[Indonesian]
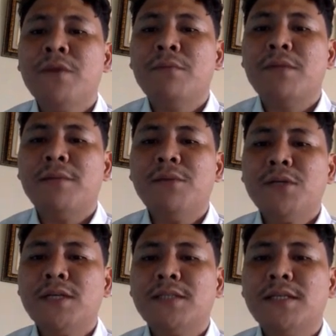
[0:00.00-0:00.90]

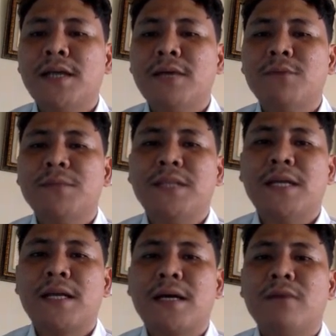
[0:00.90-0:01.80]
mendemonstrasikan
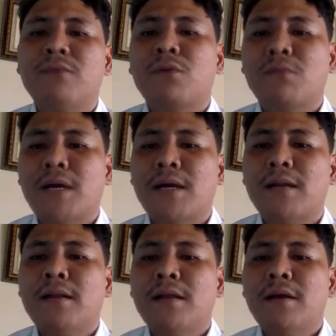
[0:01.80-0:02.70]
berbicara formal.
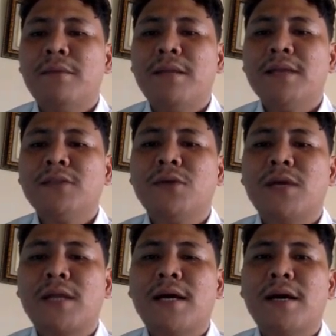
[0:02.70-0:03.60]
Bila
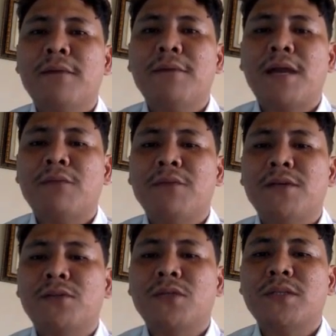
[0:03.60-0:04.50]
saudara mengalami
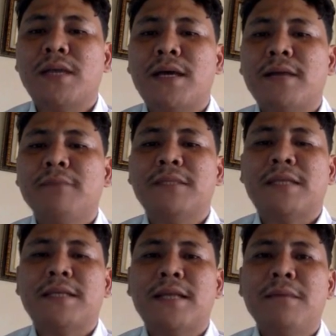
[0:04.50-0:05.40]
kesulitan,
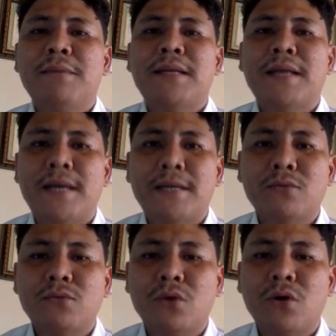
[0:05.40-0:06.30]
bertanyalah pada
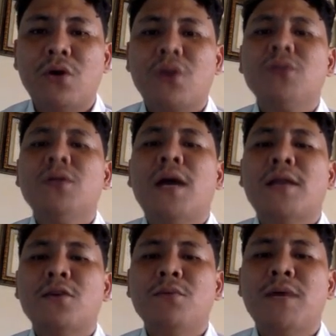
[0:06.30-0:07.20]
tutor
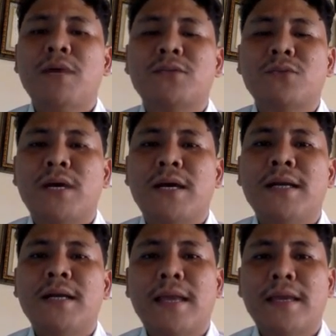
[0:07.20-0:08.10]
atau mahasiswa
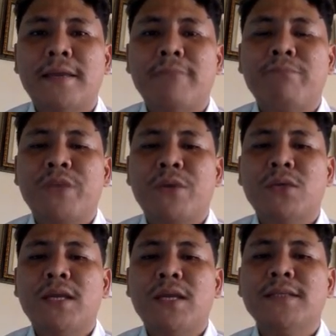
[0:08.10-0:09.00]
lain.
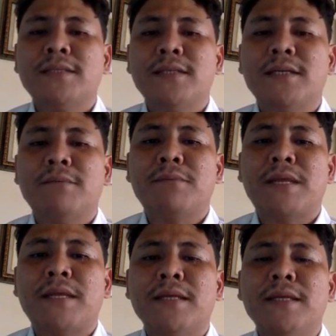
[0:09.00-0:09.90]
Ikutilah sesi keempat
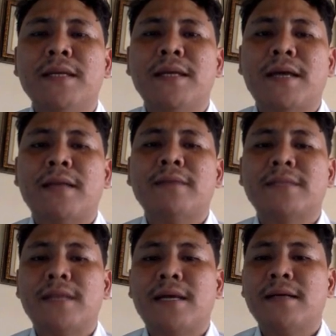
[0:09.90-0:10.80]
ini dengan
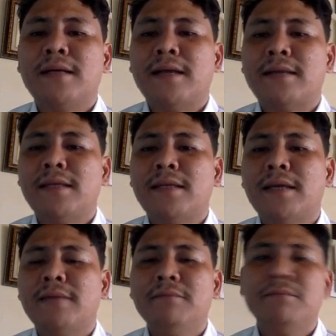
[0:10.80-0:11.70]
senang hati
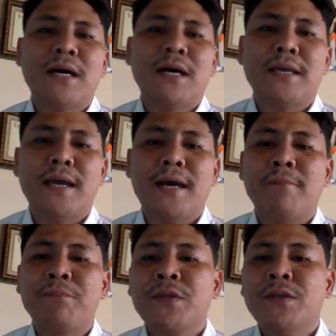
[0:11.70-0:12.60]
dan
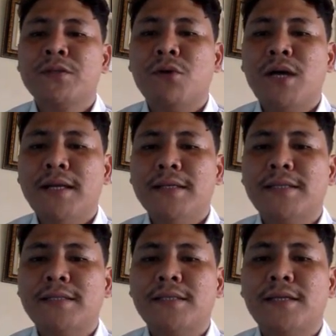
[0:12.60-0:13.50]
bahagia. Semoga di
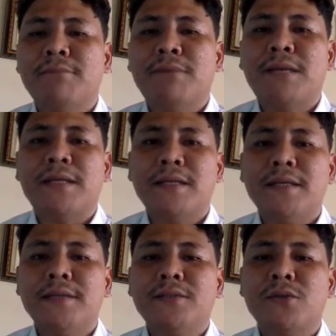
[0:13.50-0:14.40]
sesi keempat
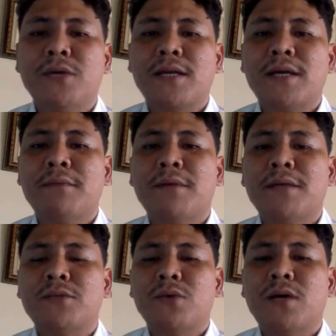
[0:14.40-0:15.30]
ini saudara
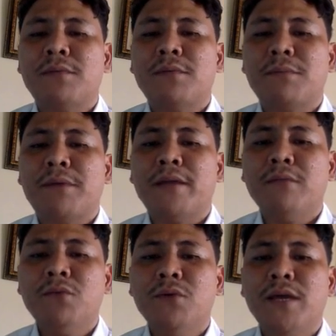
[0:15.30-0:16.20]
mahasiswa mendapat
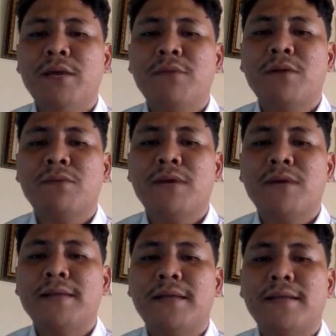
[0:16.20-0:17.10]
ilmu yang
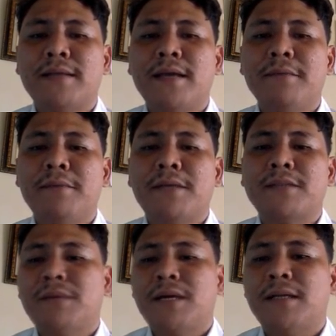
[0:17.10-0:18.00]
bermanfaat dan nilai
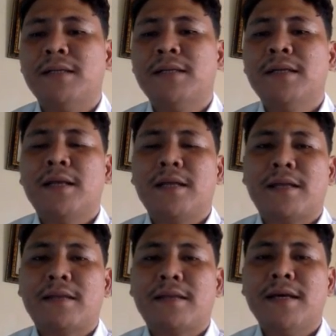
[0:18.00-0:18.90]
maksimal.
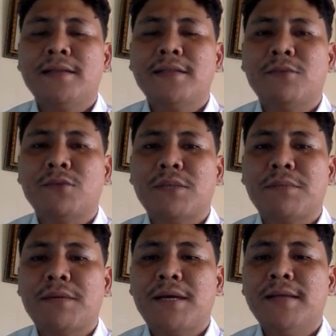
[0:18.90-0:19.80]
Kata saya
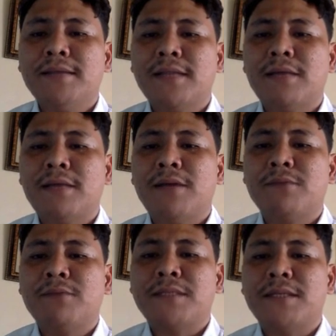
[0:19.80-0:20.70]
mengucapkan
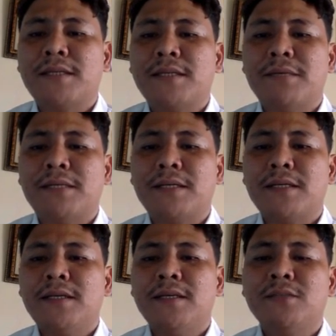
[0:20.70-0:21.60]
selamat mempelajari
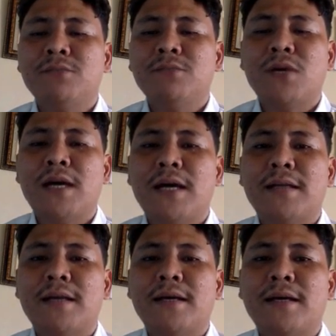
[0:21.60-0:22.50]
materi. Semoga
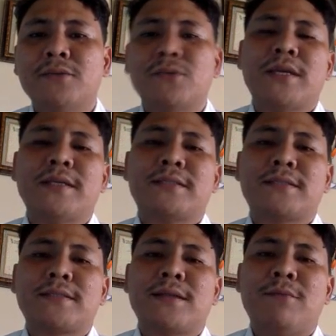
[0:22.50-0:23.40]
Anda
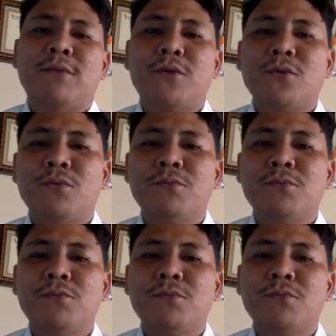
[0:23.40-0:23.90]
sukses. Assalamualaikum